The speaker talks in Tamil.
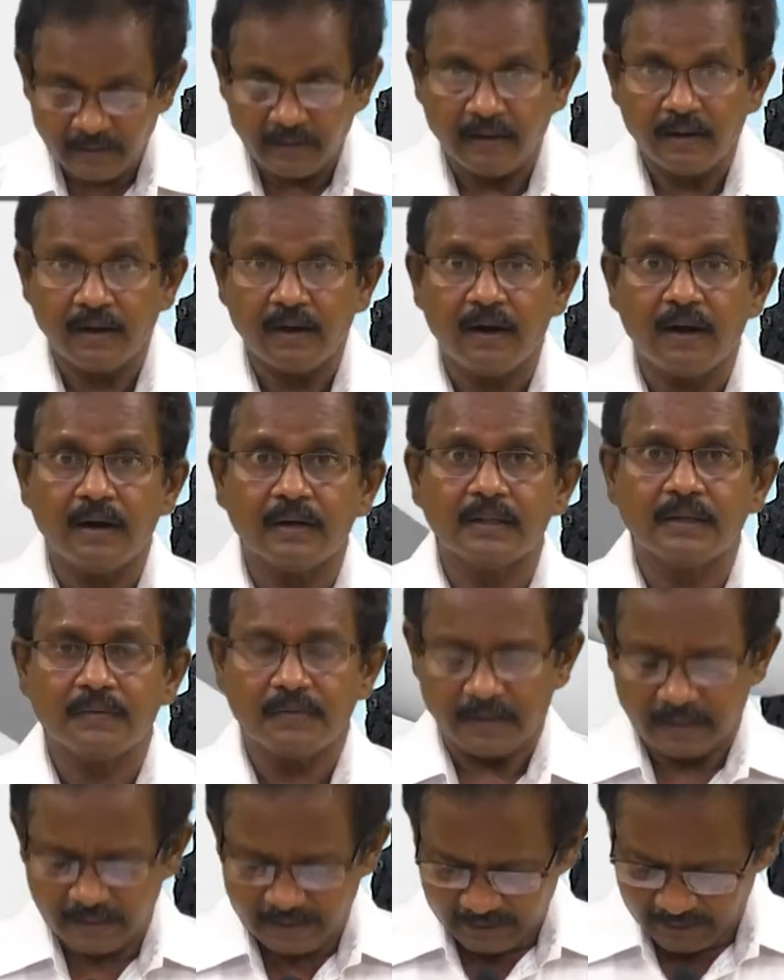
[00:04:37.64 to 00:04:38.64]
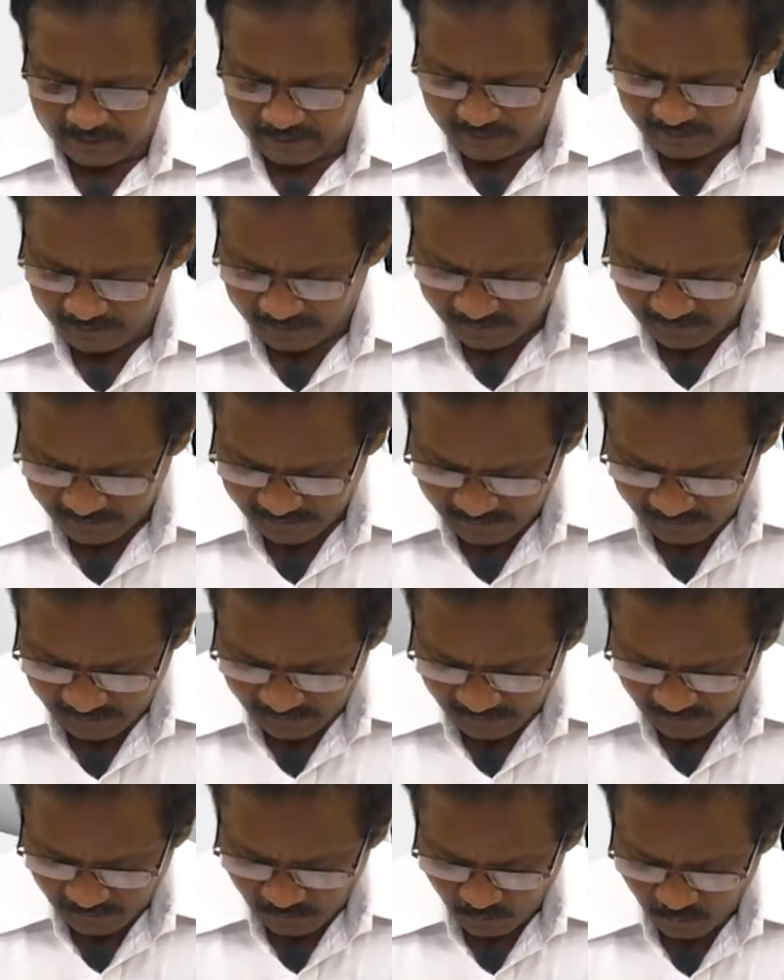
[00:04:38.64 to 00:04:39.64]
அல்லாத வகையில்
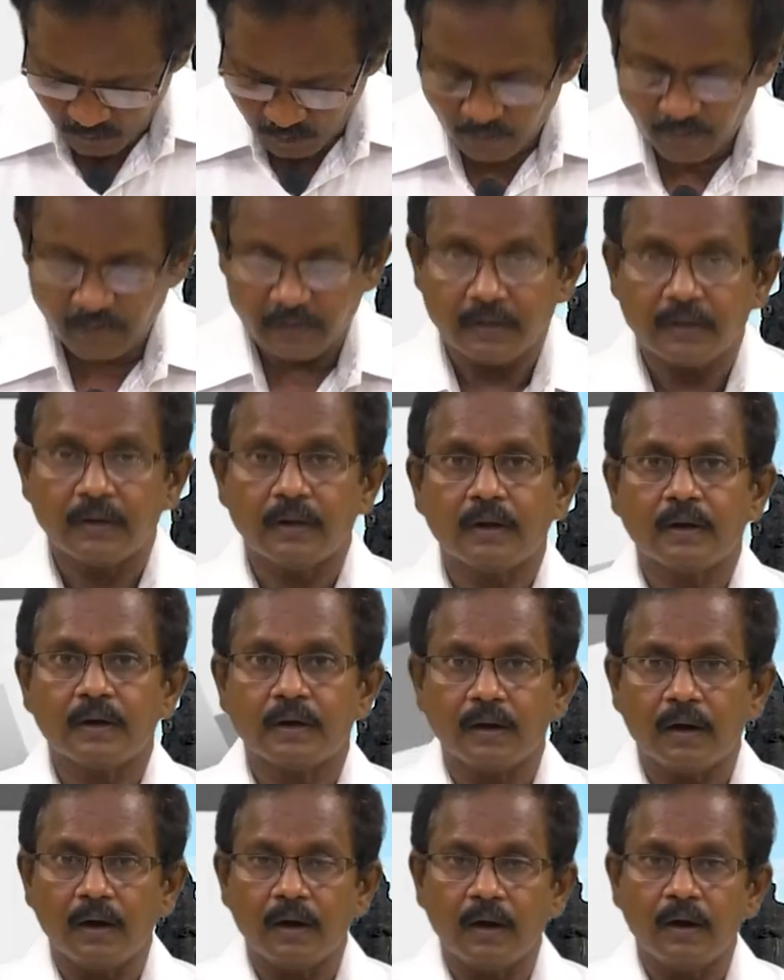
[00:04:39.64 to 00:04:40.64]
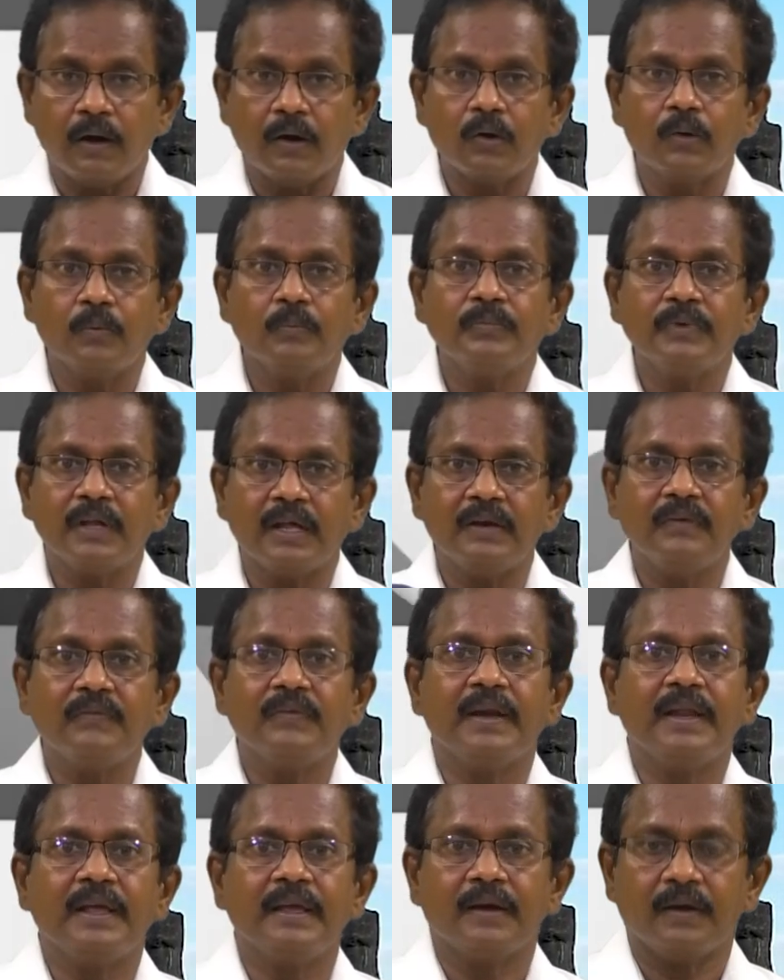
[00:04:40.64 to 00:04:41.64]
ஒருவன் நாளும்
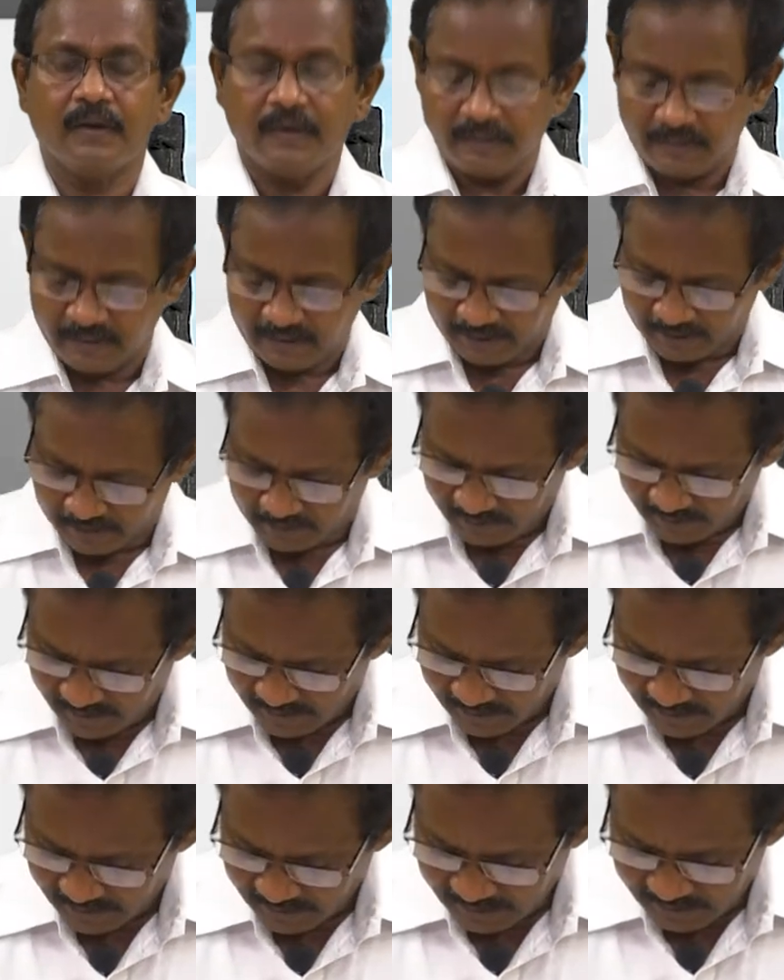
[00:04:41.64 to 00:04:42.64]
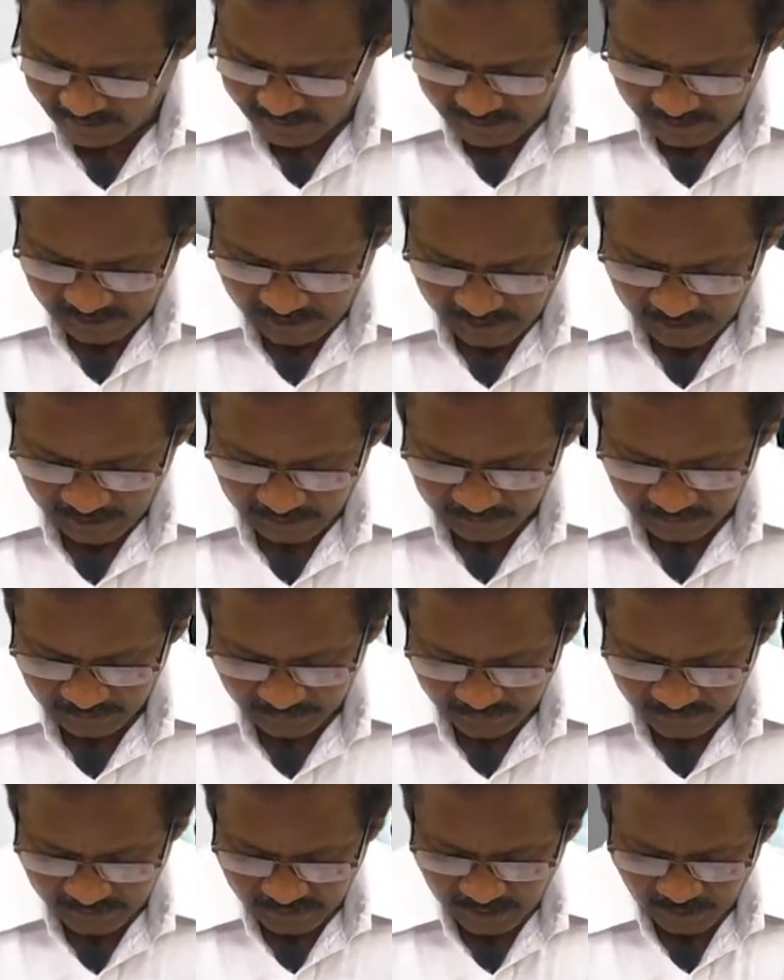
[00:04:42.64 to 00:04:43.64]
நல்வினை ஆற்றினால்
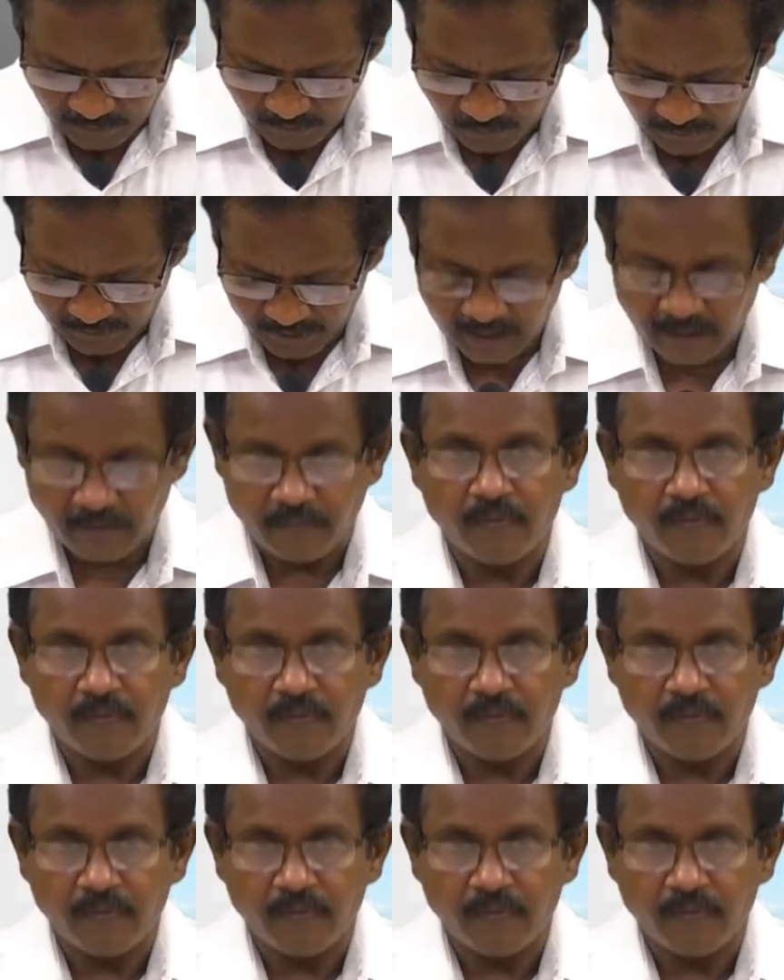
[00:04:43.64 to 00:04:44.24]
அதுவே அவனுடைய